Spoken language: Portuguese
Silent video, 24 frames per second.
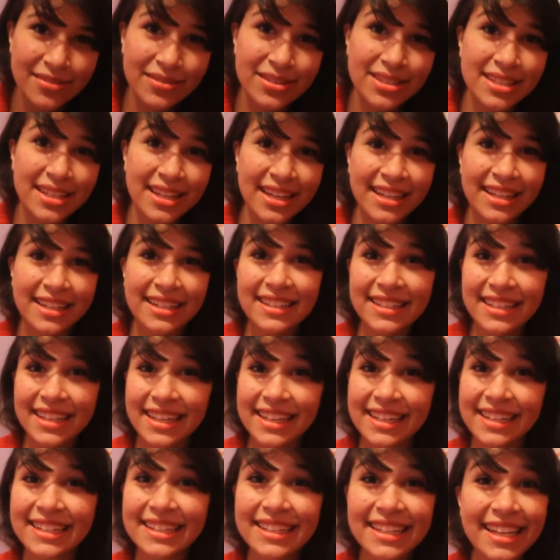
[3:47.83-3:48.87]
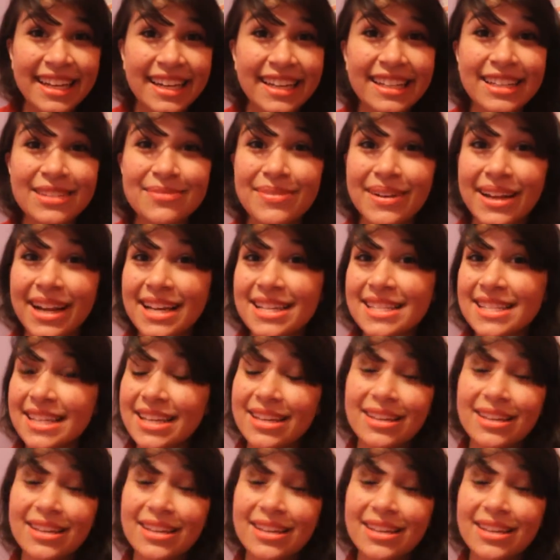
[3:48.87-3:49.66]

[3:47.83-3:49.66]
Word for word: Você anda, anda, anda e parece